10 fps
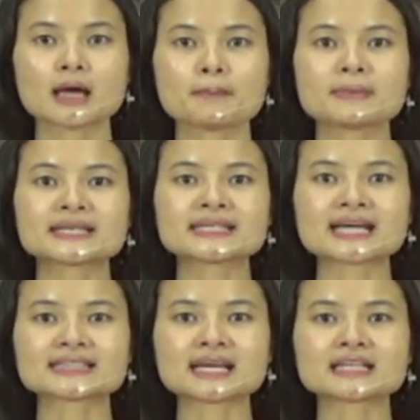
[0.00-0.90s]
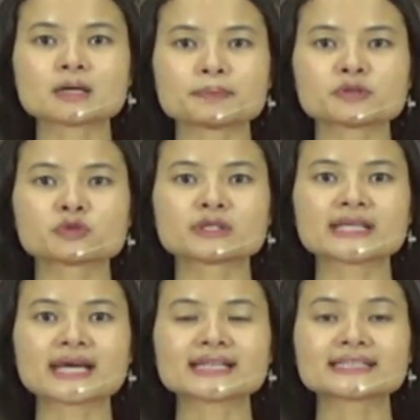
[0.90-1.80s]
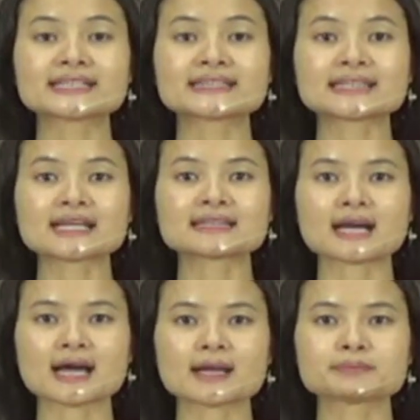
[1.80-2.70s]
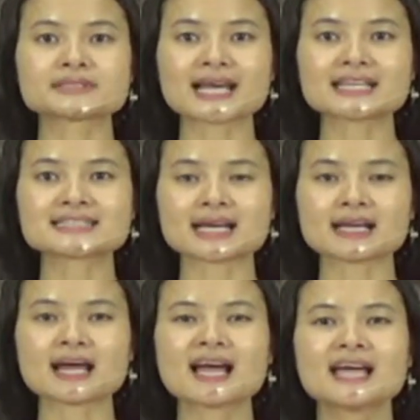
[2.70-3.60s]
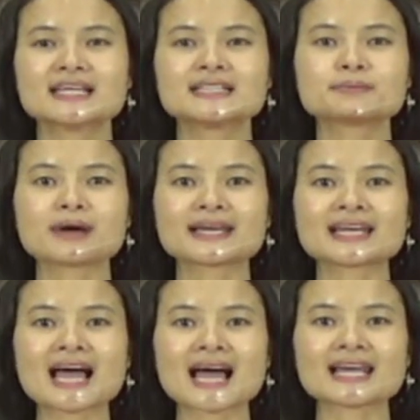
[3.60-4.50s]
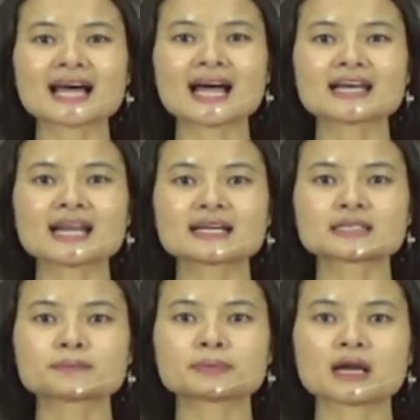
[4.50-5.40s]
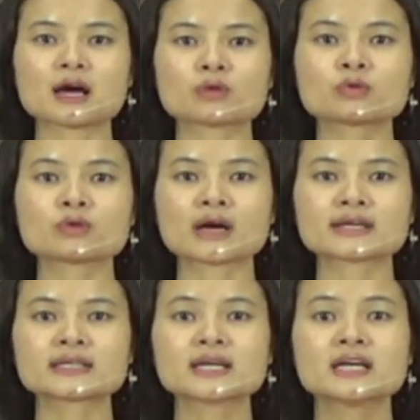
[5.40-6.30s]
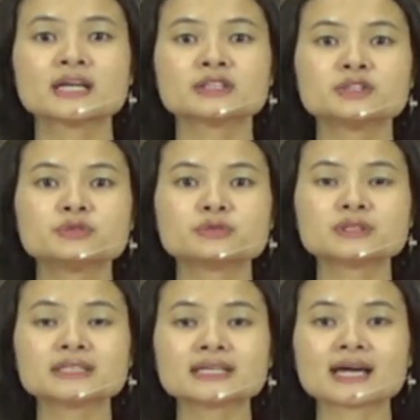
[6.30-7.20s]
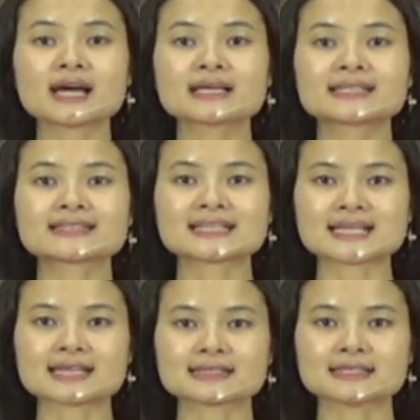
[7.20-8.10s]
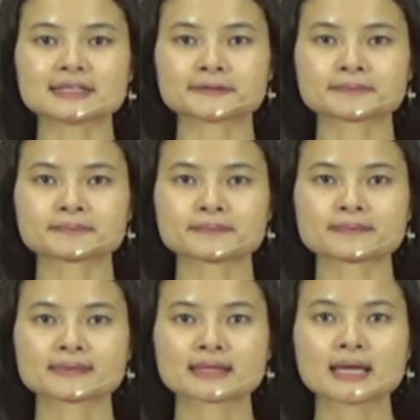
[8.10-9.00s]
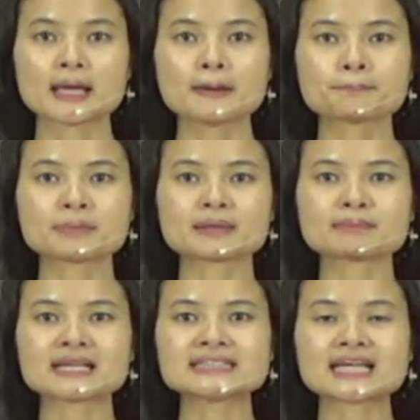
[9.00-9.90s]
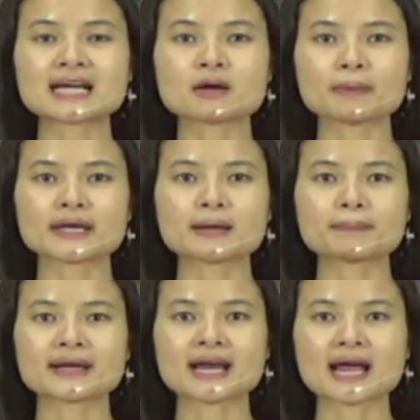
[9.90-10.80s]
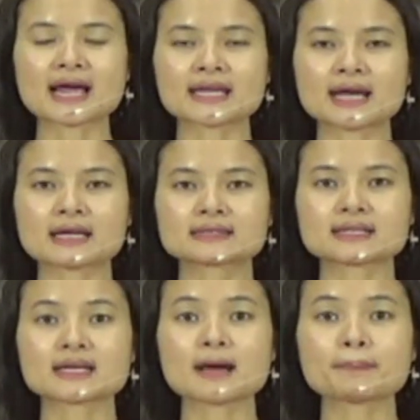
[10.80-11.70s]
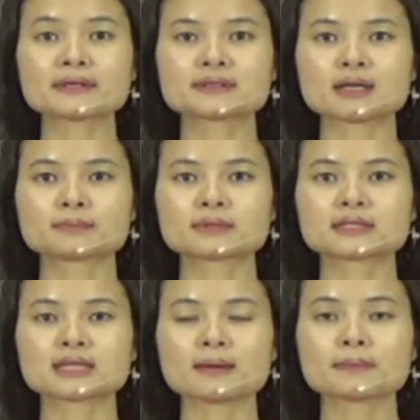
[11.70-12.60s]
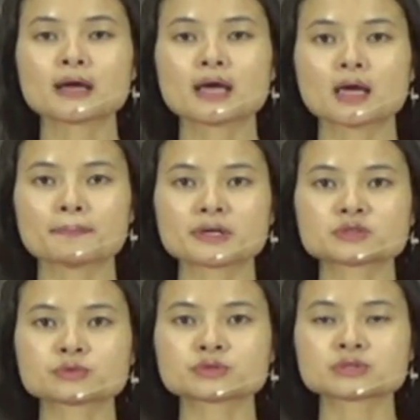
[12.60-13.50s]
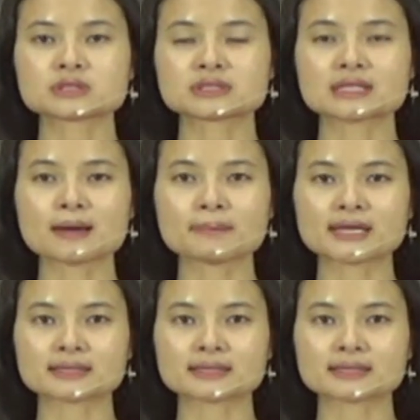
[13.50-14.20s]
mengingatkan kepedulian kita terhadap cara-cara di mana anak-anak diperlakukan di dunia kita saat ini. Firmannya kepada para ayah terdapat dalam kitab Efesus 6 ayat